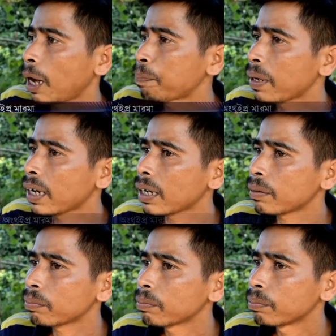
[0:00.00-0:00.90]
আপনার
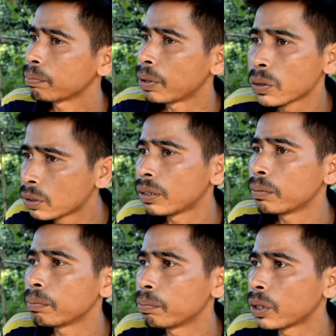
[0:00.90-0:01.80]

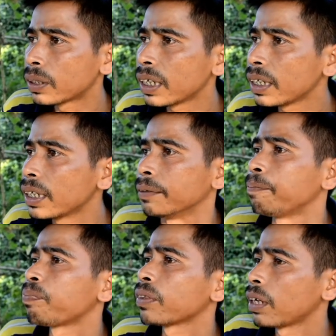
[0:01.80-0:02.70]
মধ্যে নিয়ে
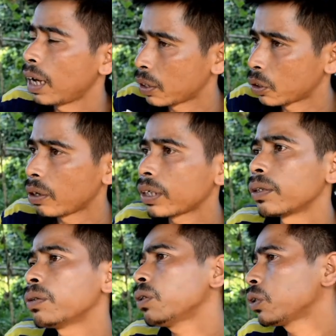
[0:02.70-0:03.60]
আর
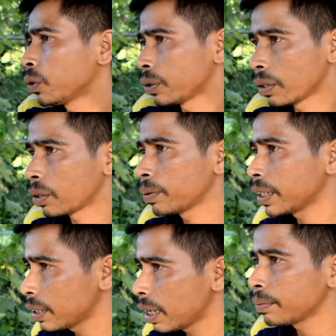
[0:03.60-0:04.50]
সরকারিও সহায়তা করবে
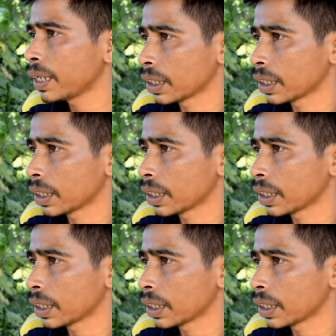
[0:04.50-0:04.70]
এটা আমি